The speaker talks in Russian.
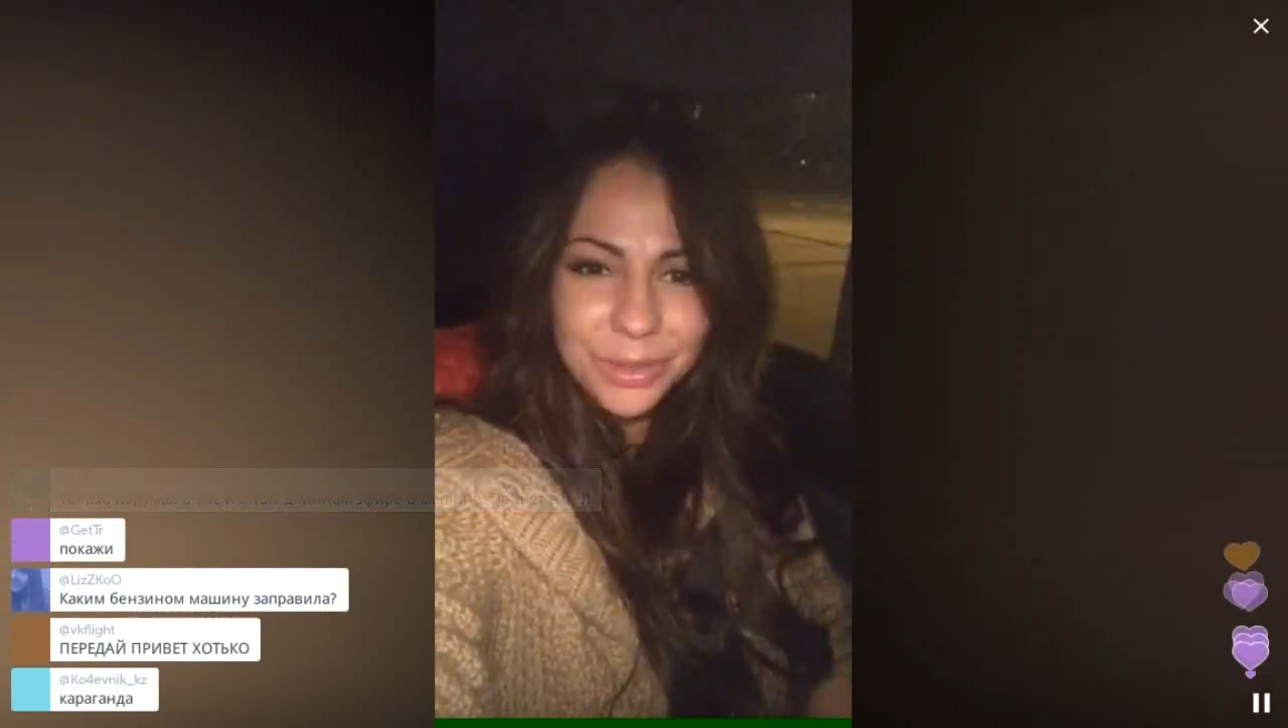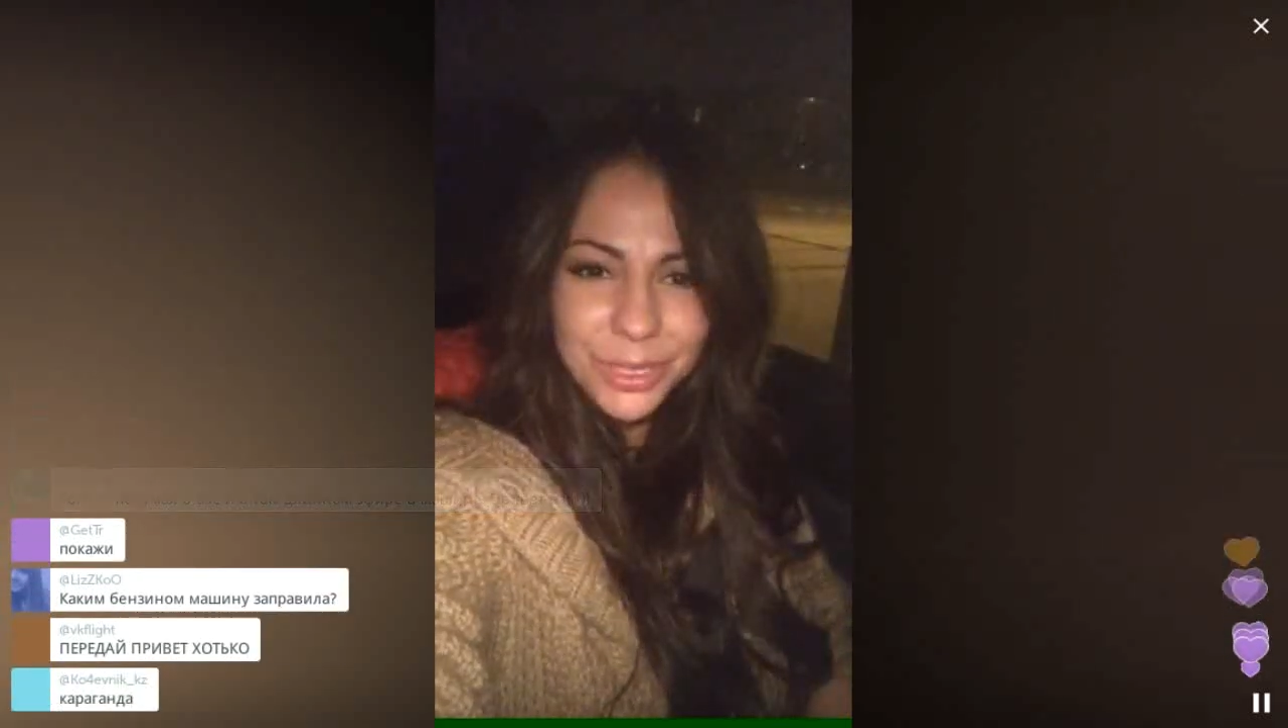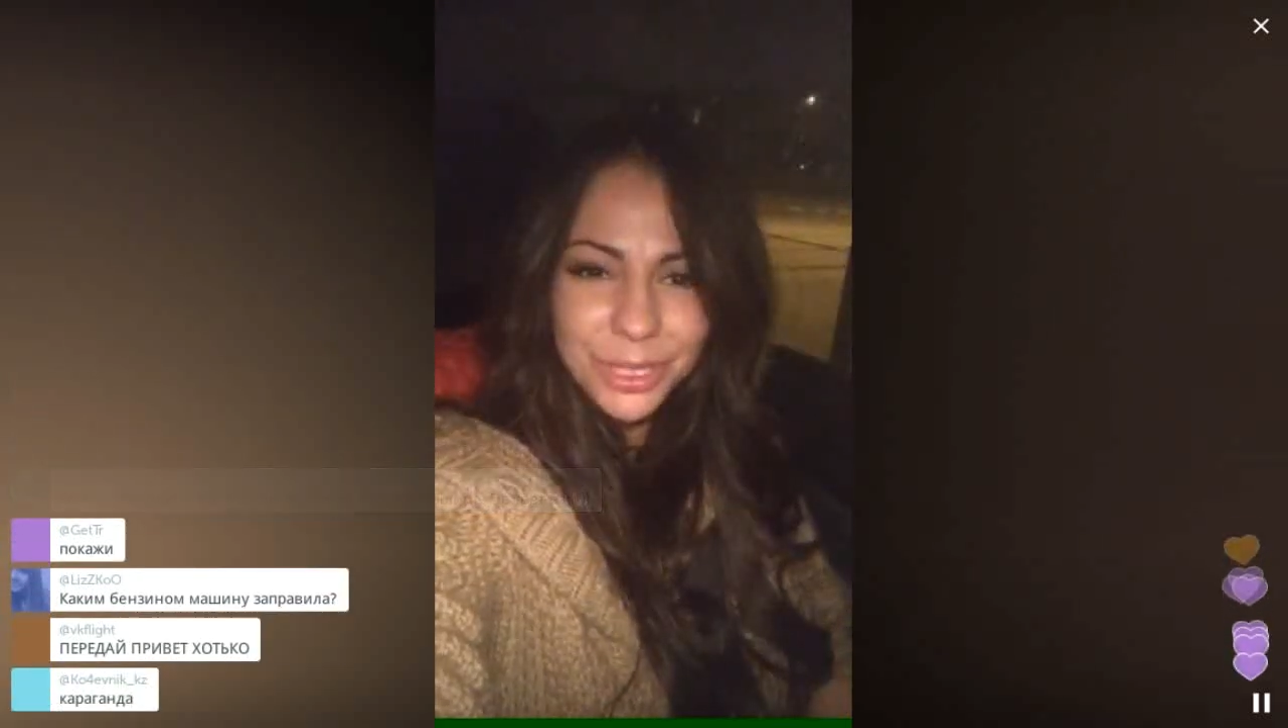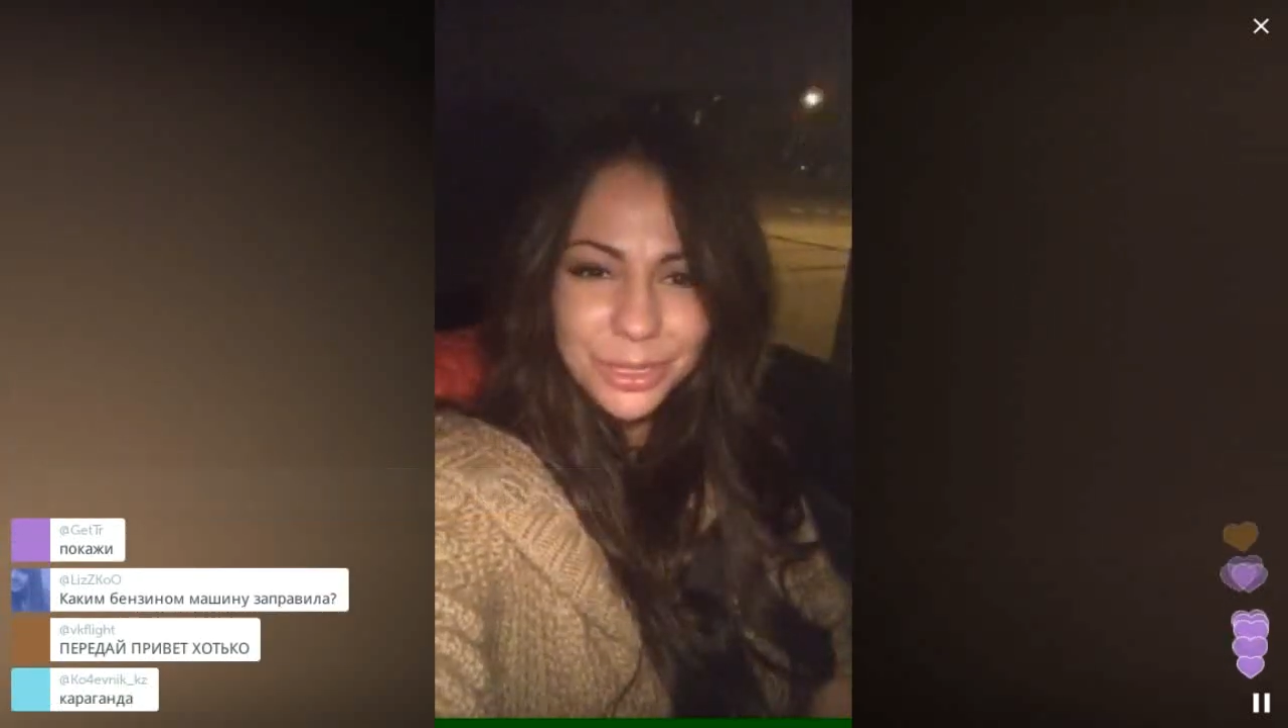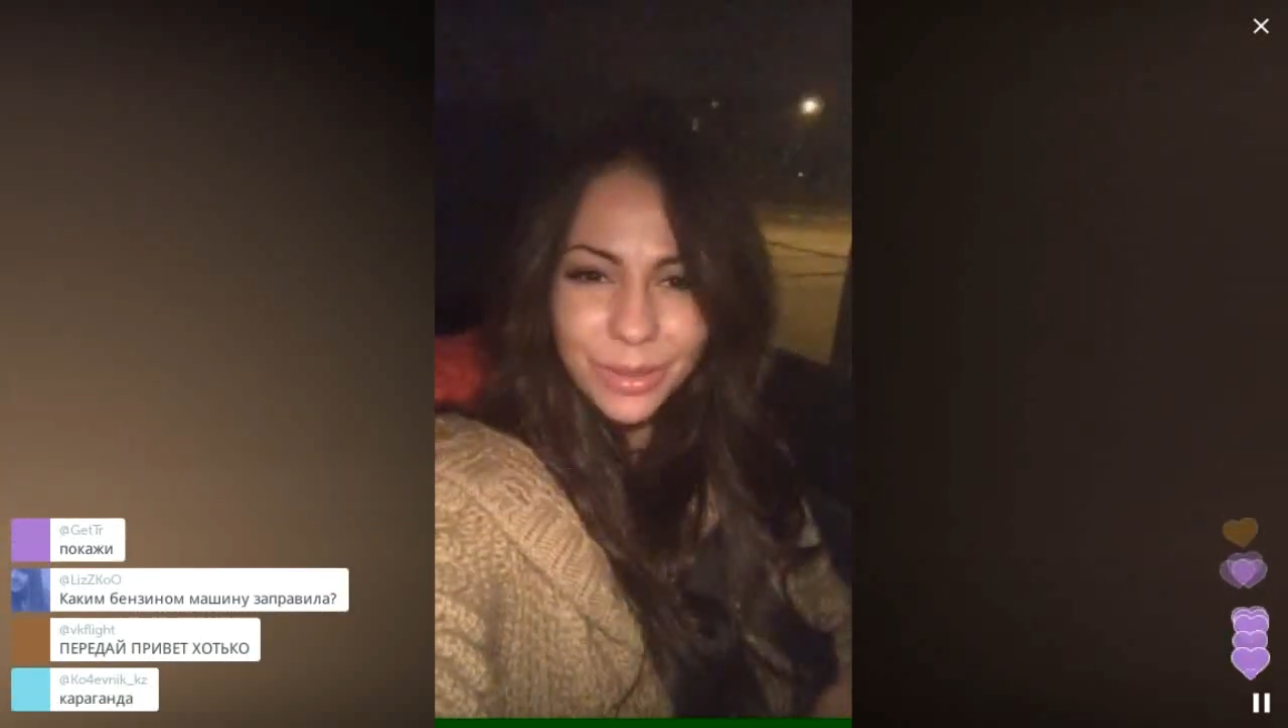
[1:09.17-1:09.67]

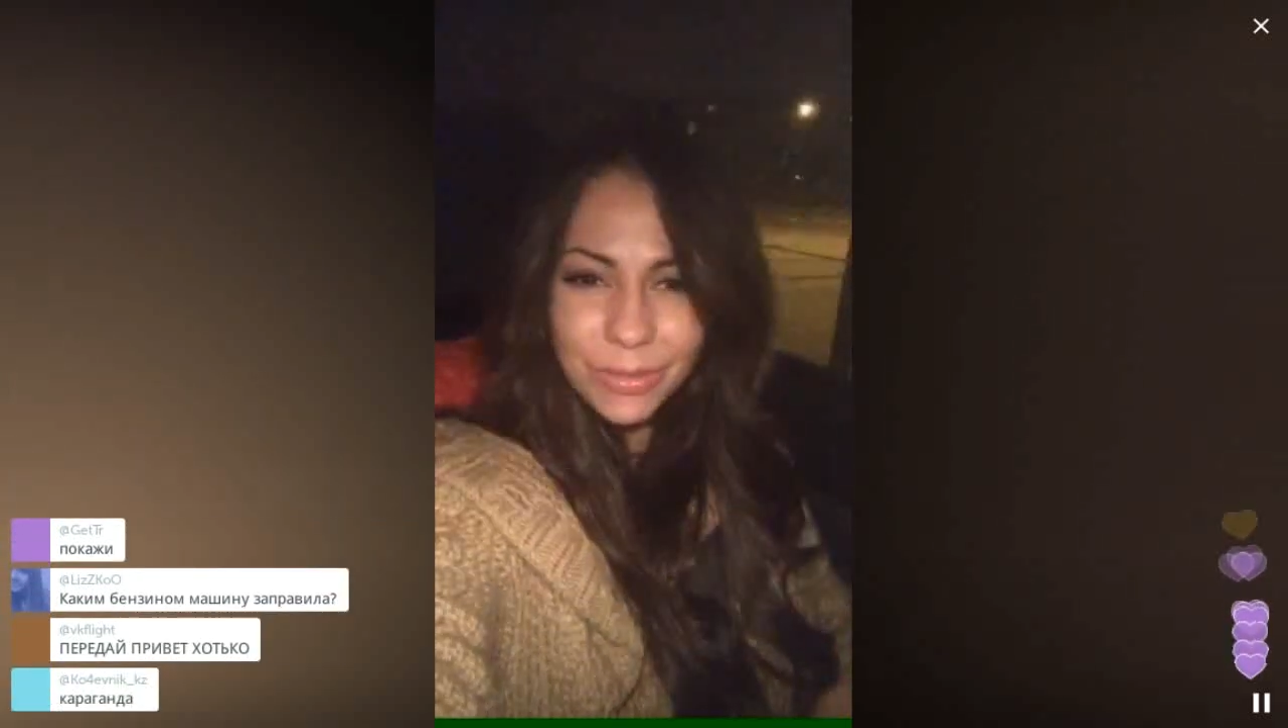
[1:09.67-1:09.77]
машина